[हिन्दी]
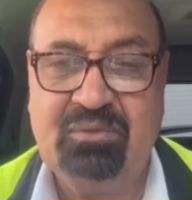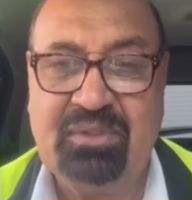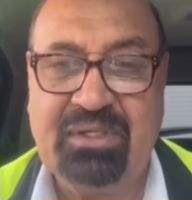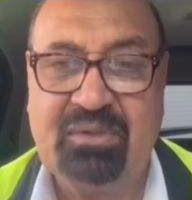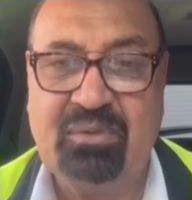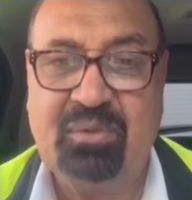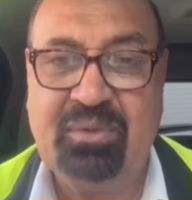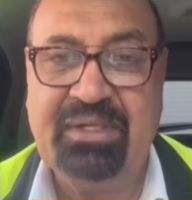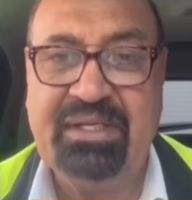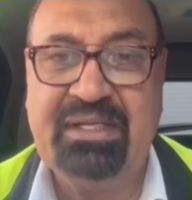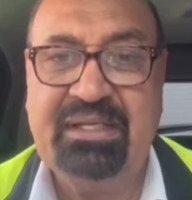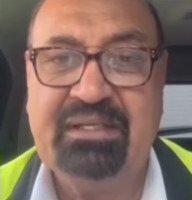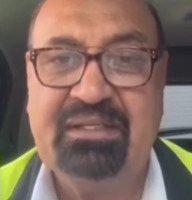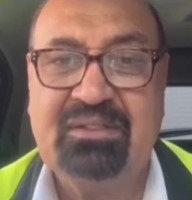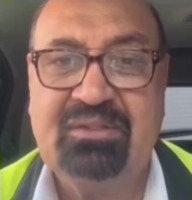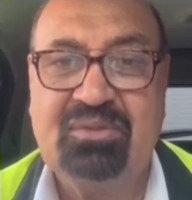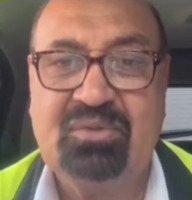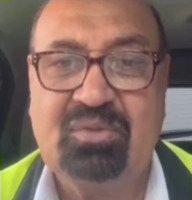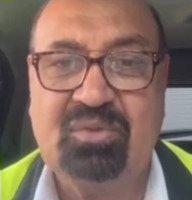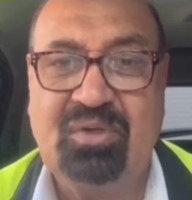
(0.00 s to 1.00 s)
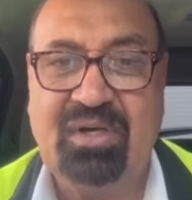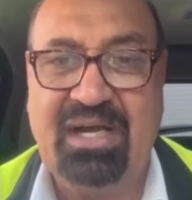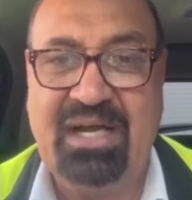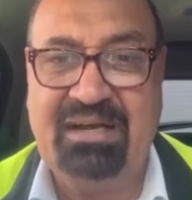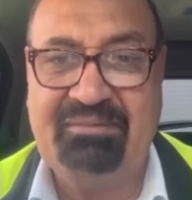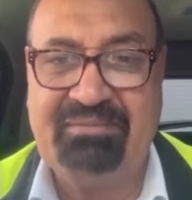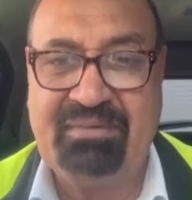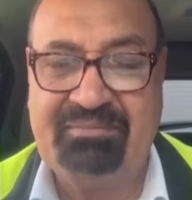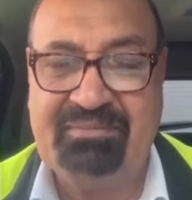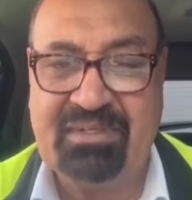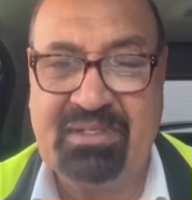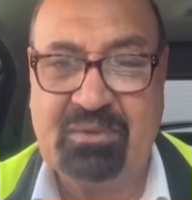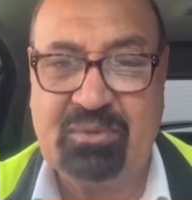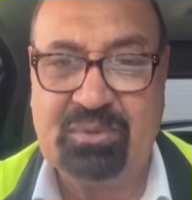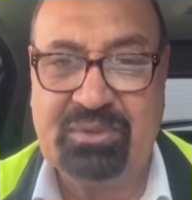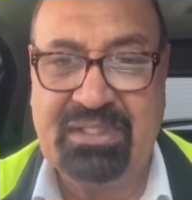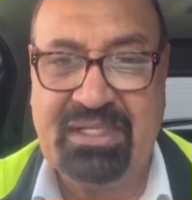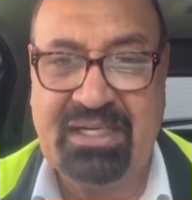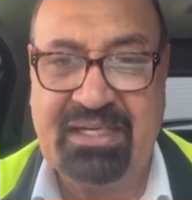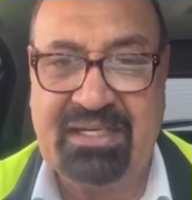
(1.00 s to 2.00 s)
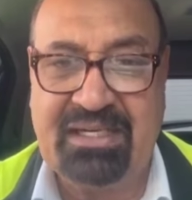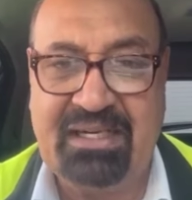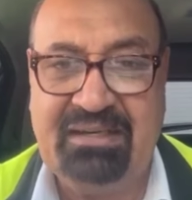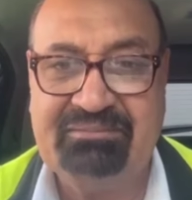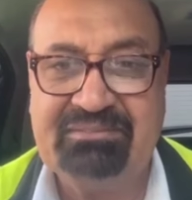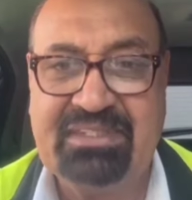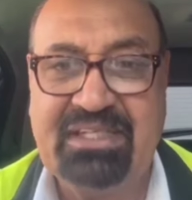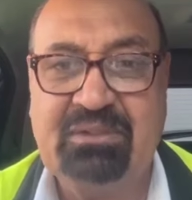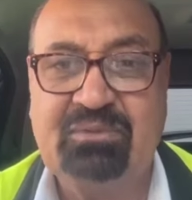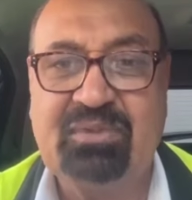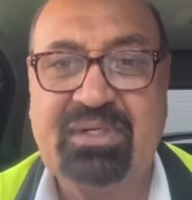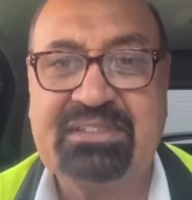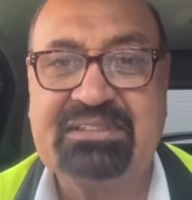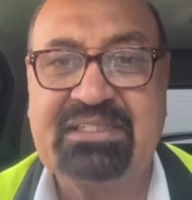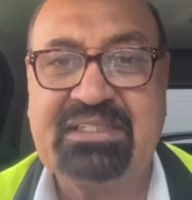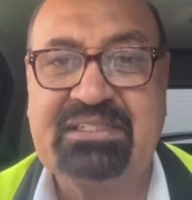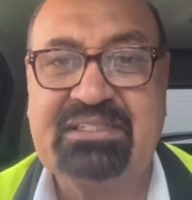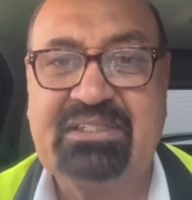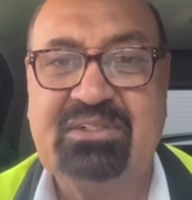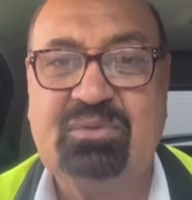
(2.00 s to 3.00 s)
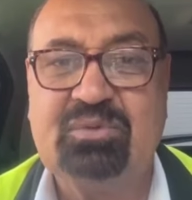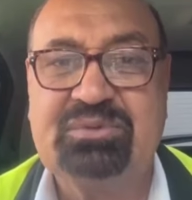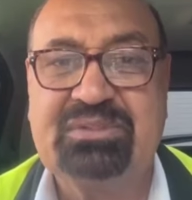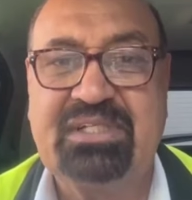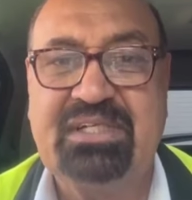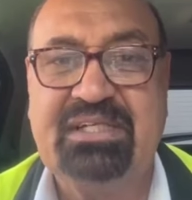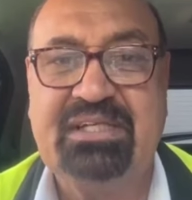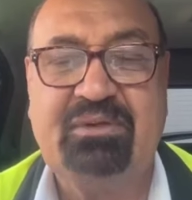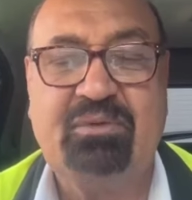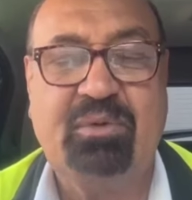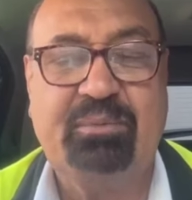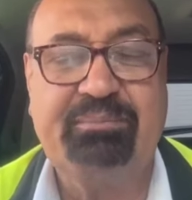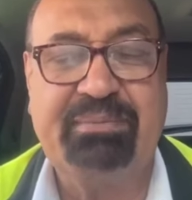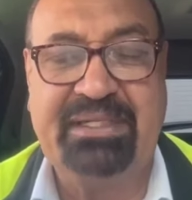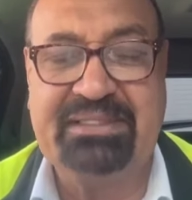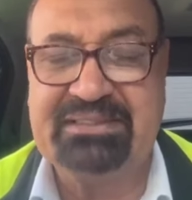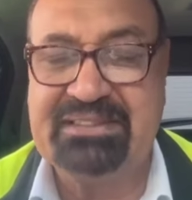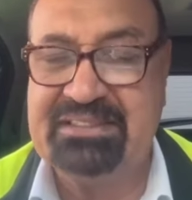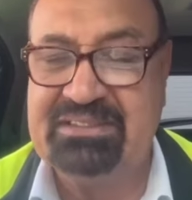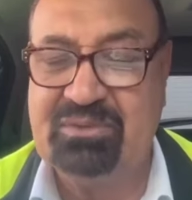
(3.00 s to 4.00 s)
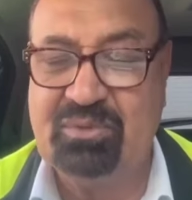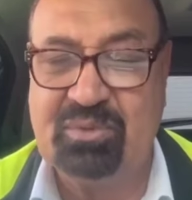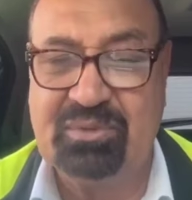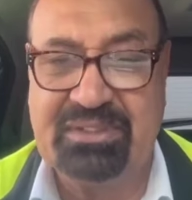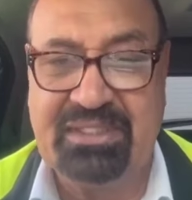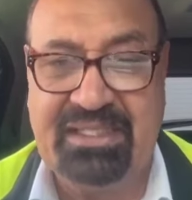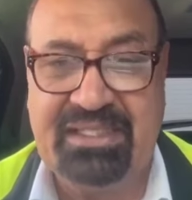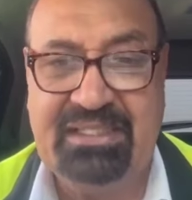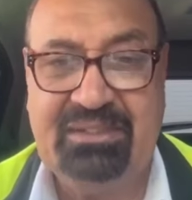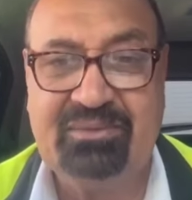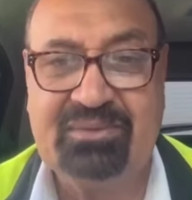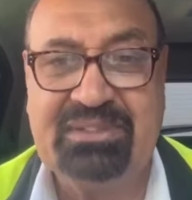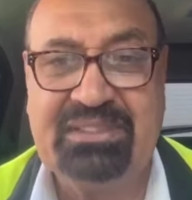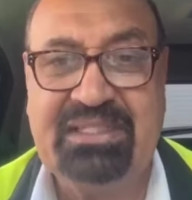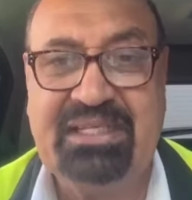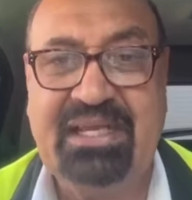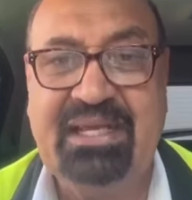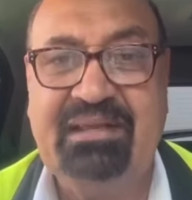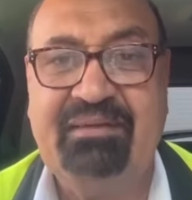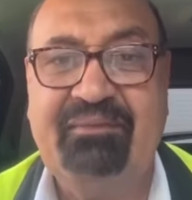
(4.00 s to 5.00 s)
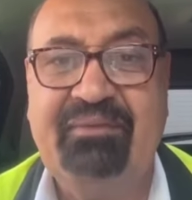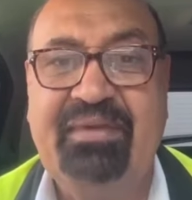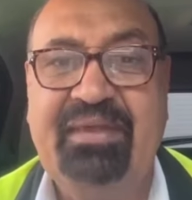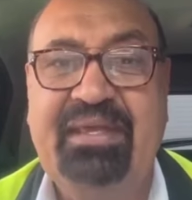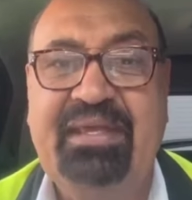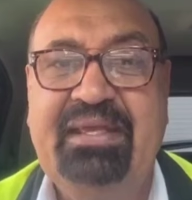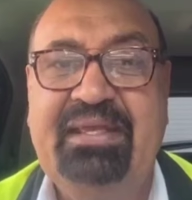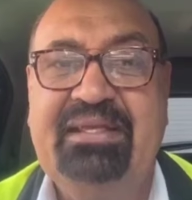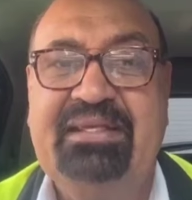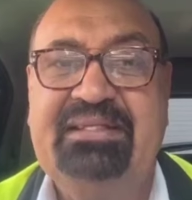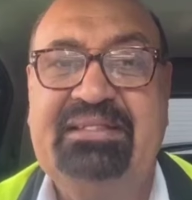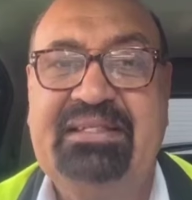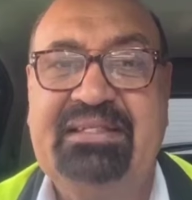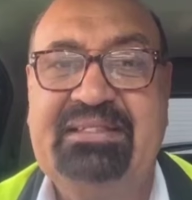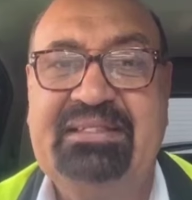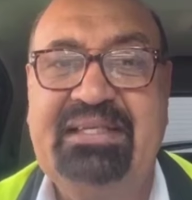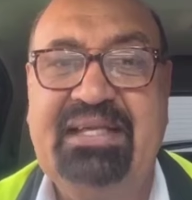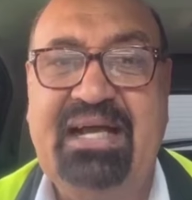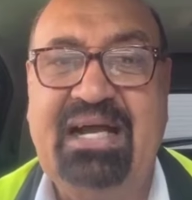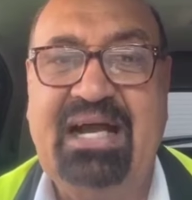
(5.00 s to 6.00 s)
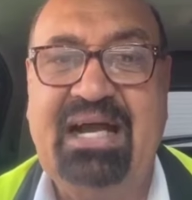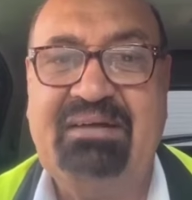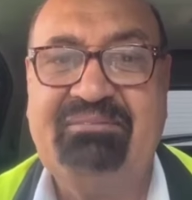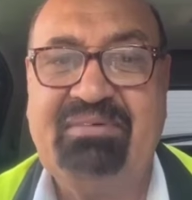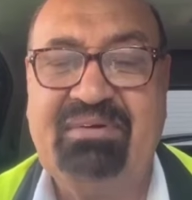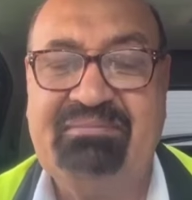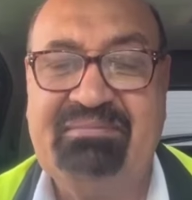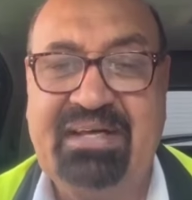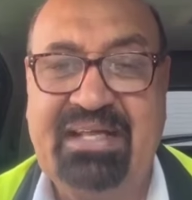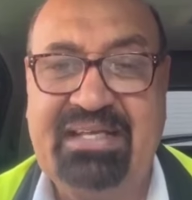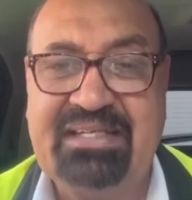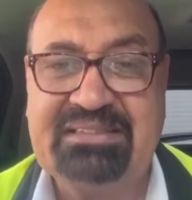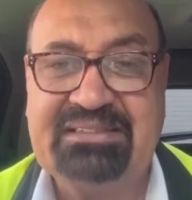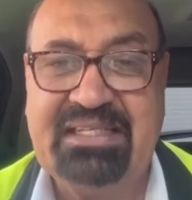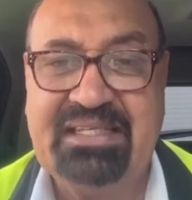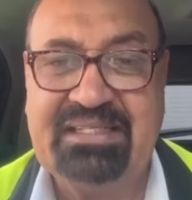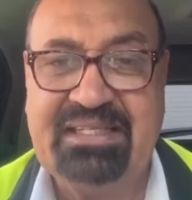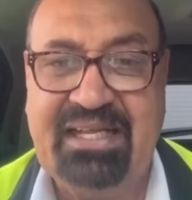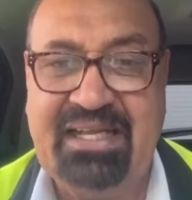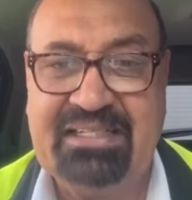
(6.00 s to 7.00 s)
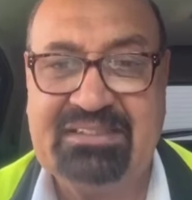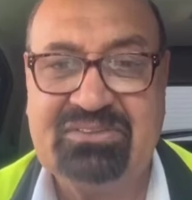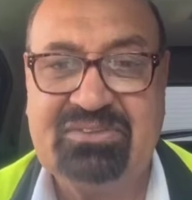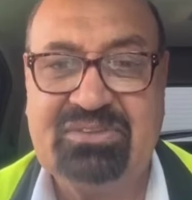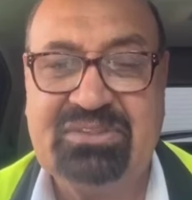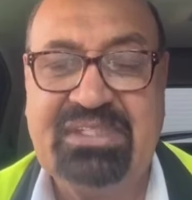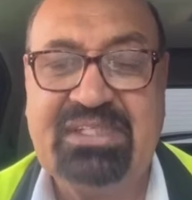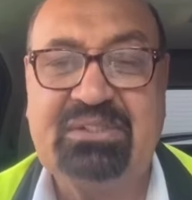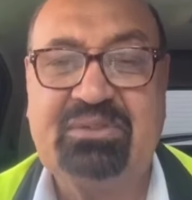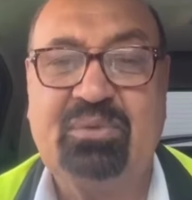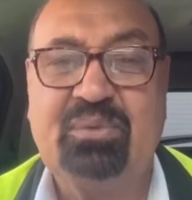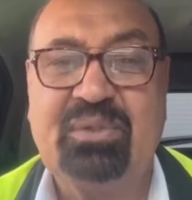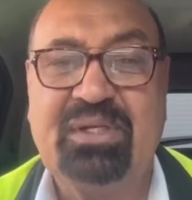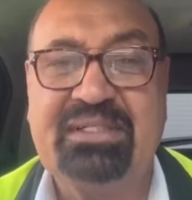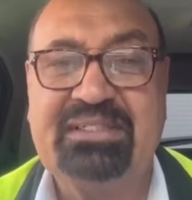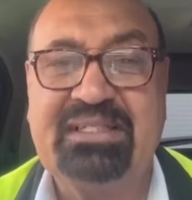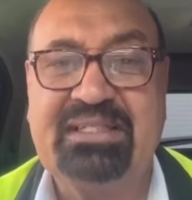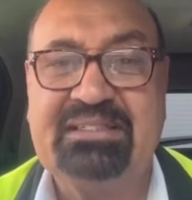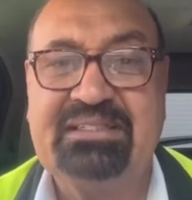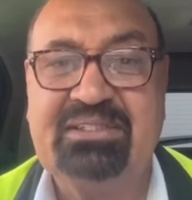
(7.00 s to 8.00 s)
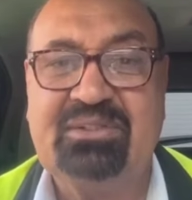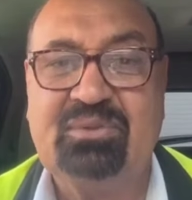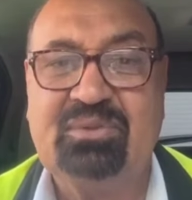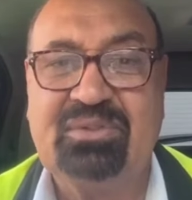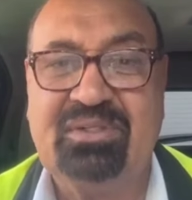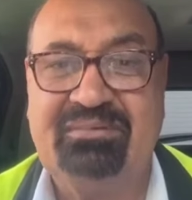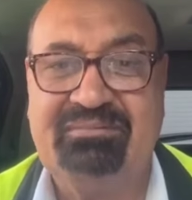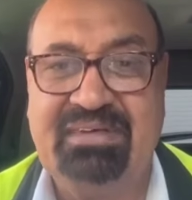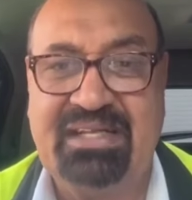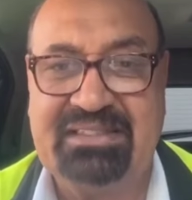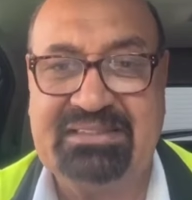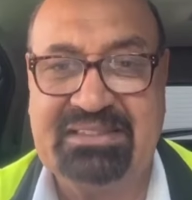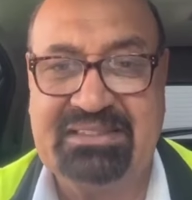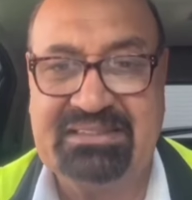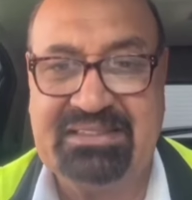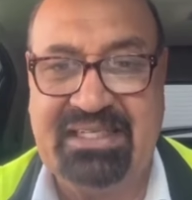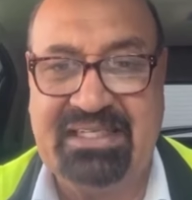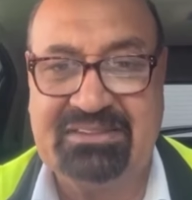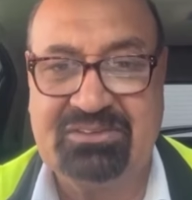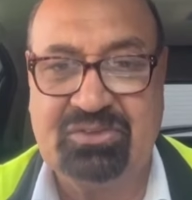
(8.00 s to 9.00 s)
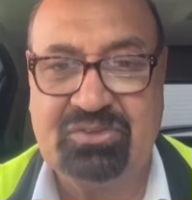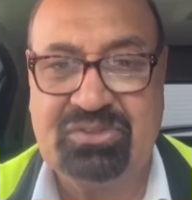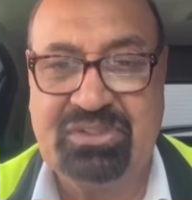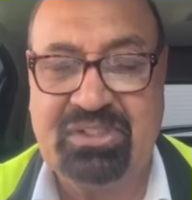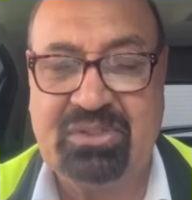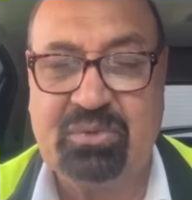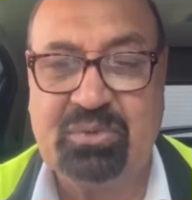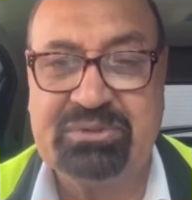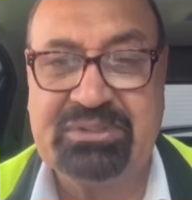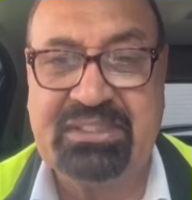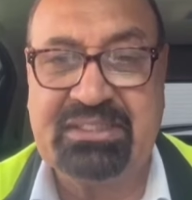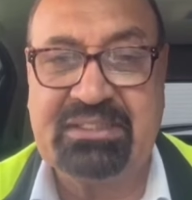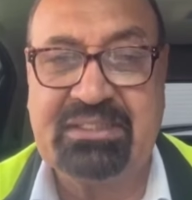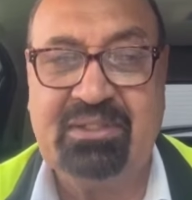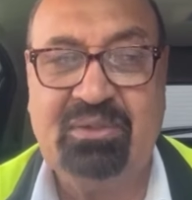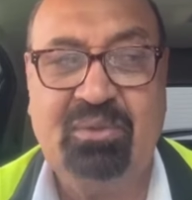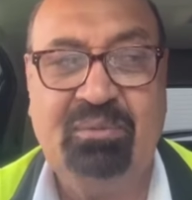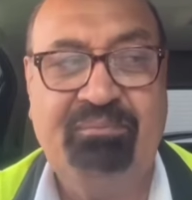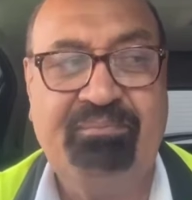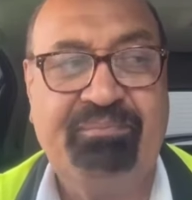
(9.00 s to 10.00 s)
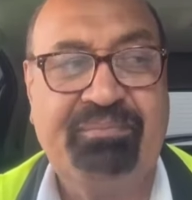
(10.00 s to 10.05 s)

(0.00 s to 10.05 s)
करोगे तो आप अपना खुद का काम चालू कर सकते हो उसके लिए कोई पैसे की जरूरत नहीं होती है यदि आप हमारे साथ एसोसिएट होना चाहते हो तो हमारे साथ एसोसिएट हो सकते हो